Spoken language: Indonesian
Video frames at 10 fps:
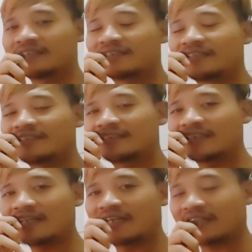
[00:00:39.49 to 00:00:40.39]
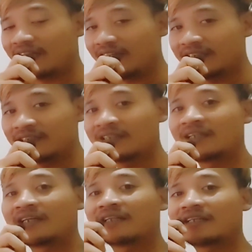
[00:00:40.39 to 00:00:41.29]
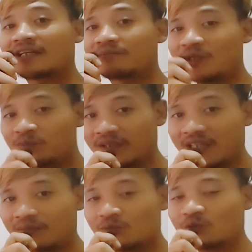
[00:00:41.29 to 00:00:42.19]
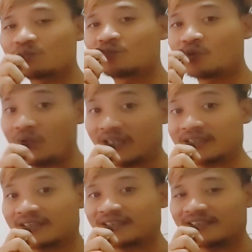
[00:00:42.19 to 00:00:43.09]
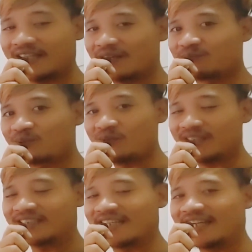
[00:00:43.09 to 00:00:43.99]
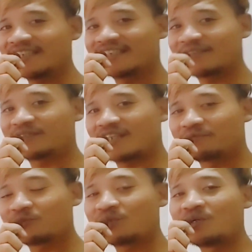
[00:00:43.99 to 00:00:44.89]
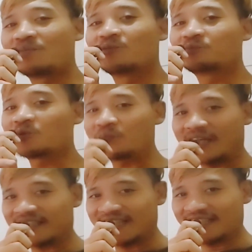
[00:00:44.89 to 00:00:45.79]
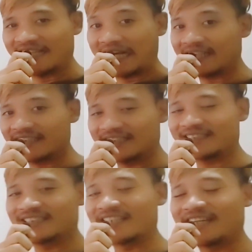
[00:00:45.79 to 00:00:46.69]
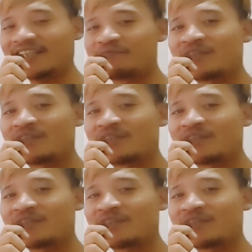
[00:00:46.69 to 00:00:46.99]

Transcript: Jadi silahkan yang mau bergabung buruan, ya buruan ya, yang bergabung mumpung pelatihan gratis nih ya.